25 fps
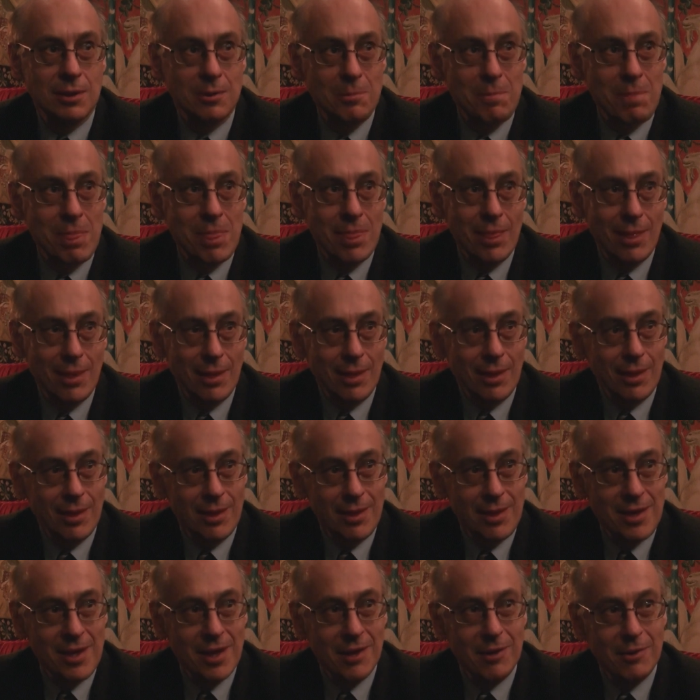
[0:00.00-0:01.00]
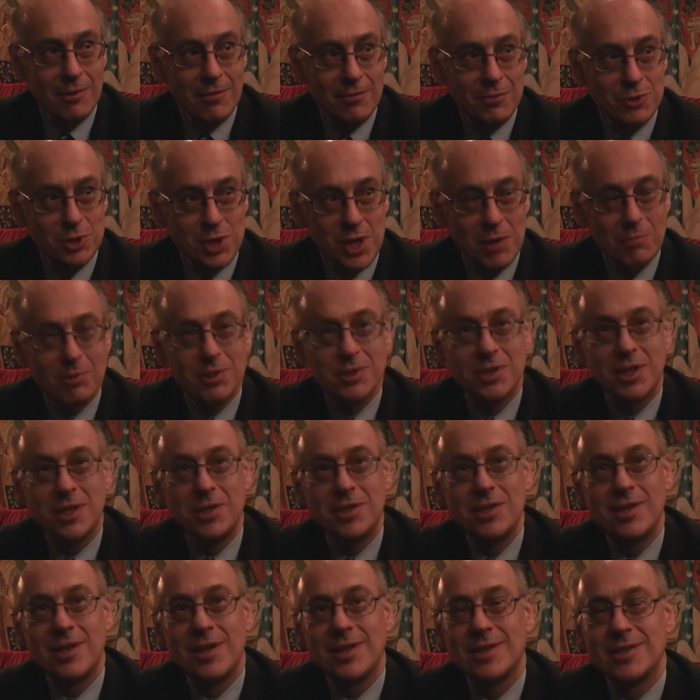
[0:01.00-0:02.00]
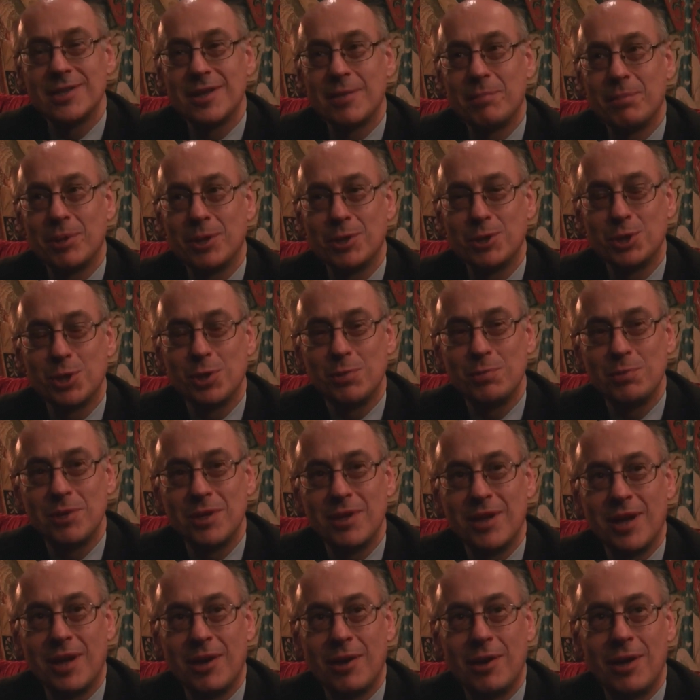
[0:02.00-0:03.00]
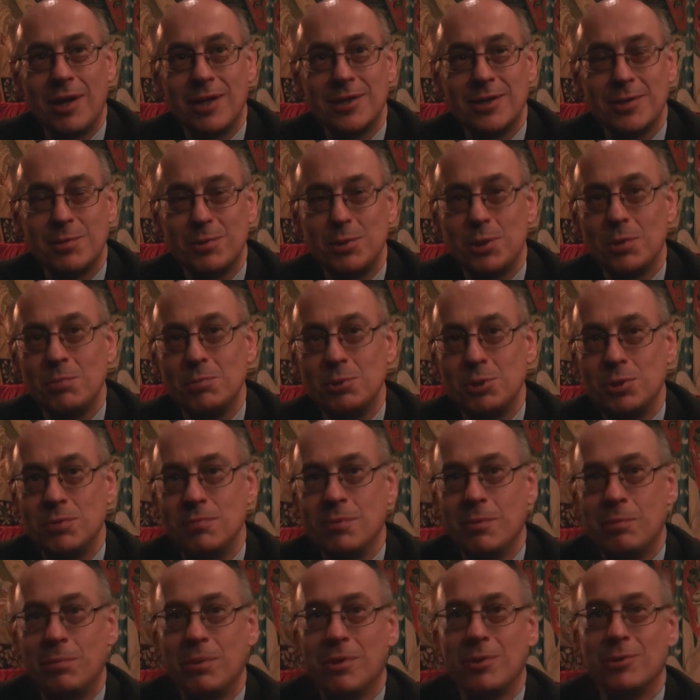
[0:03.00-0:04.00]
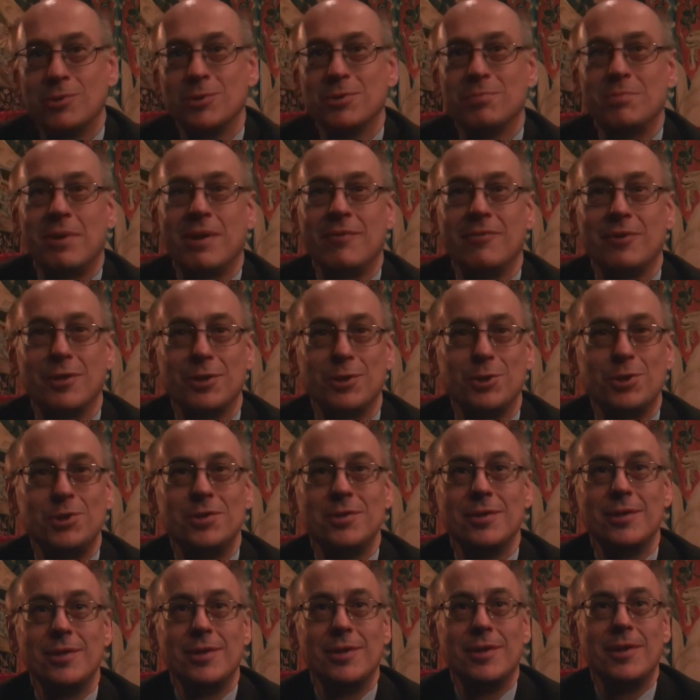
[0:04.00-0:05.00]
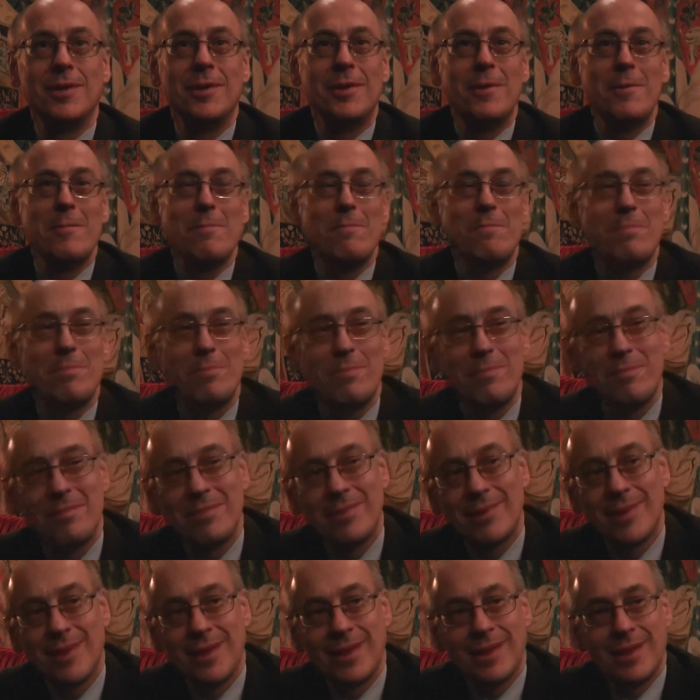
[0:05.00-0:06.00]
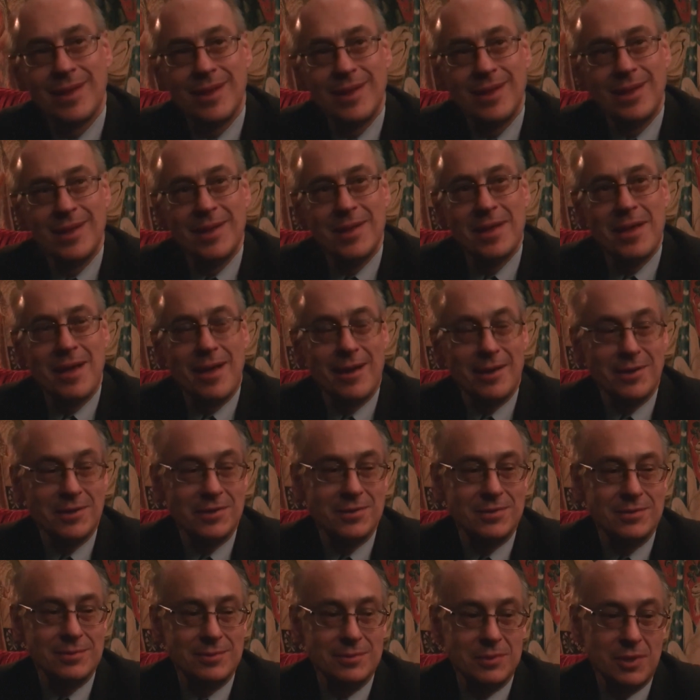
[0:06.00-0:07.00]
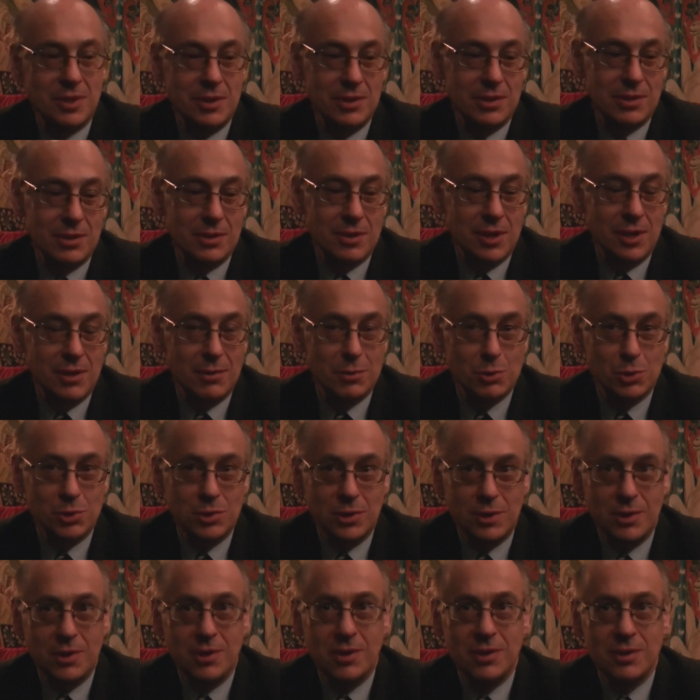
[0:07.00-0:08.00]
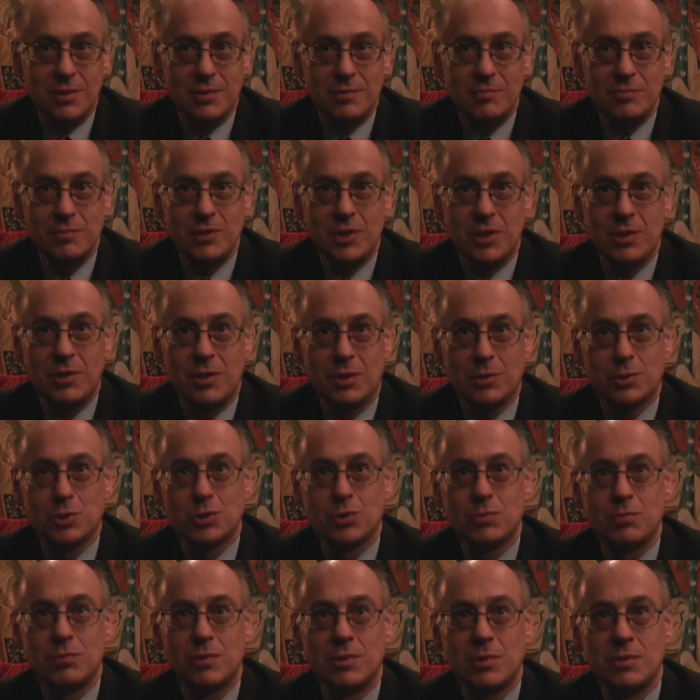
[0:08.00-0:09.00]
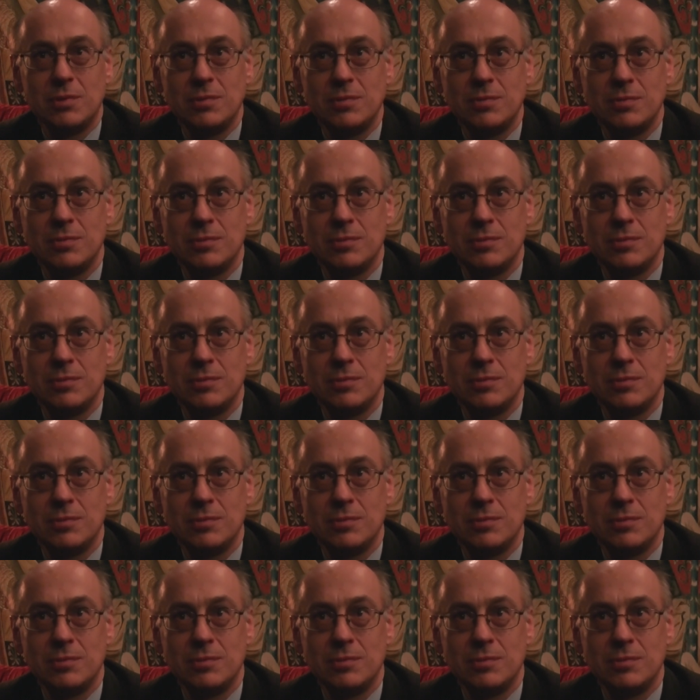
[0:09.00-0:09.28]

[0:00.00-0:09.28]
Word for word: e, jak go widziałem ostatni raz, zapraszał mnie na kolację, powiedział, musimy porozmawiać. Mm. E, no i do tego już nigdy nie doszło.